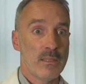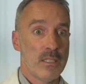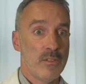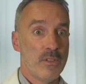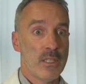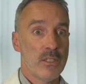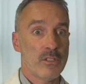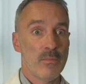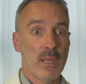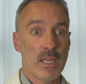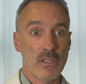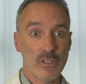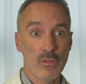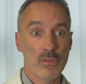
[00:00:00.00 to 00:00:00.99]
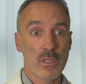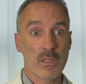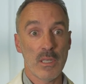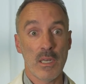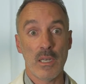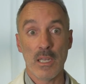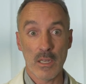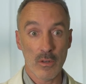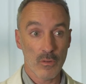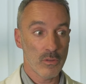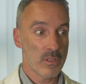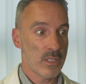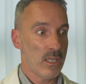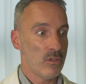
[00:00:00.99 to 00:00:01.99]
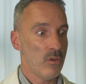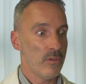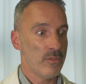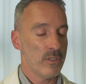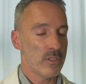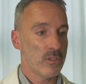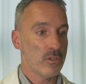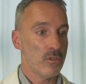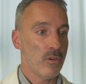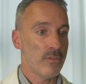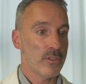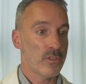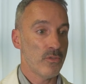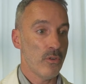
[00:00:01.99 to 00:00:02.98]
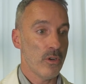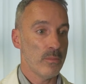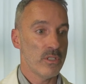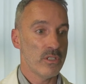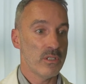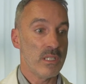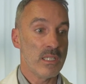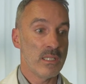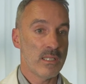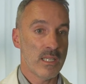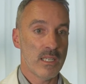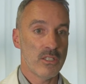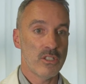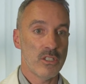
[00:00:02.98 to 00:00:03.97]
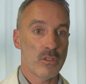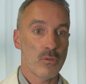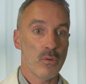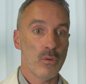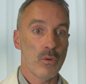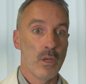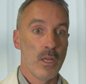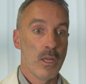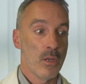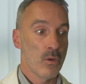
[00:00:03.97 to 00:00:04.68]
significa que as marcas estão a tentar encontrar novas, novas formas de interagir com,